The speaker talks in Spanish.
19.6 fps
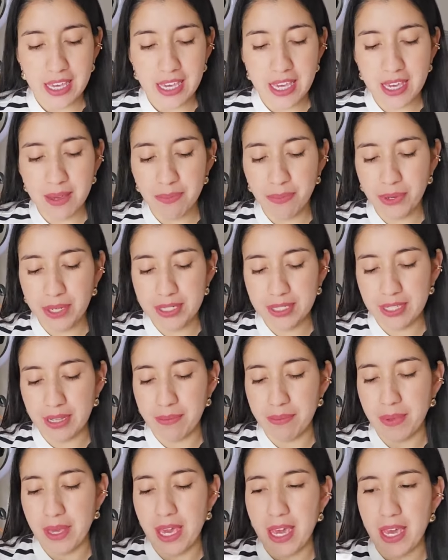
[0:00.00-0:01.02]
Y pues
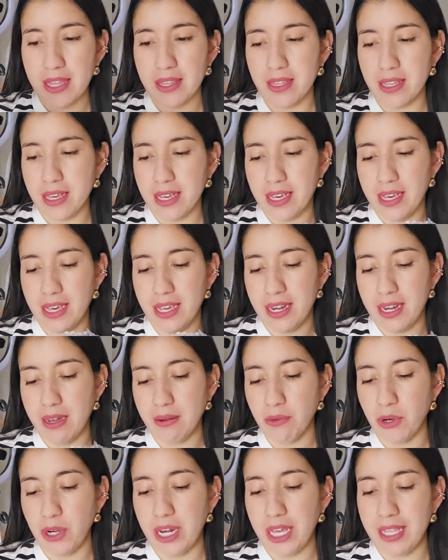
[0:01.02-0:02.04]
también eh,
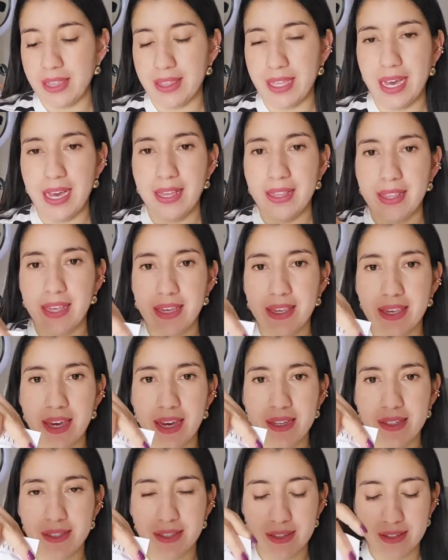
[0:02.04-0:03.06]
la boleta de
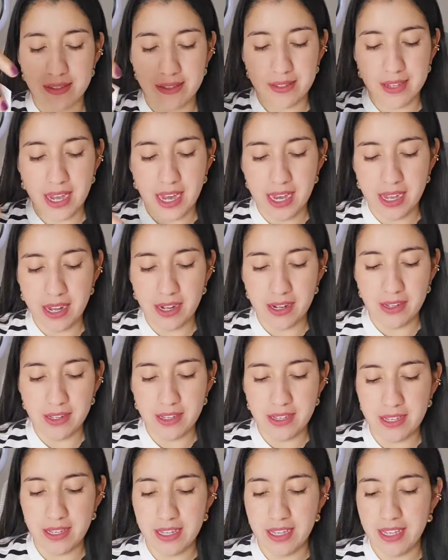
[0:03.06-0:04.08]
Yes
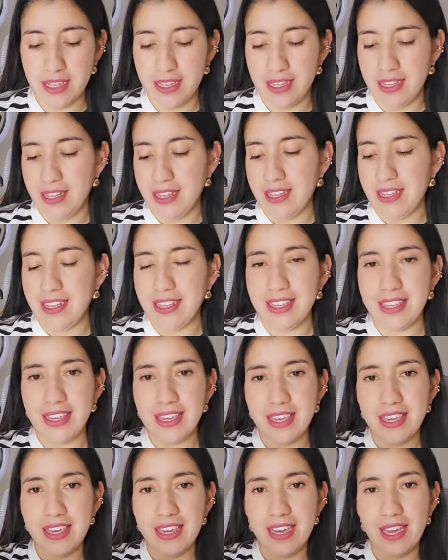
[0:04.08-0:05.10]
Style
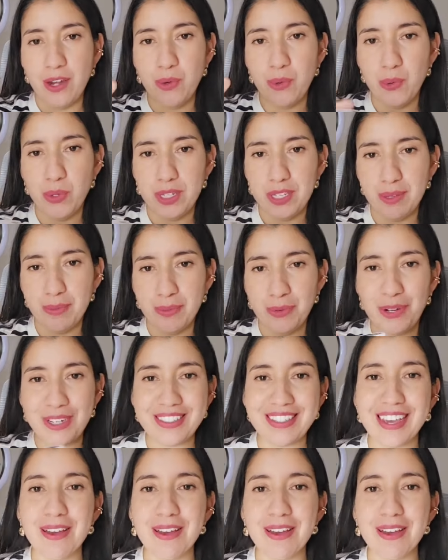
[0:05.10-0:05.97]
y el último.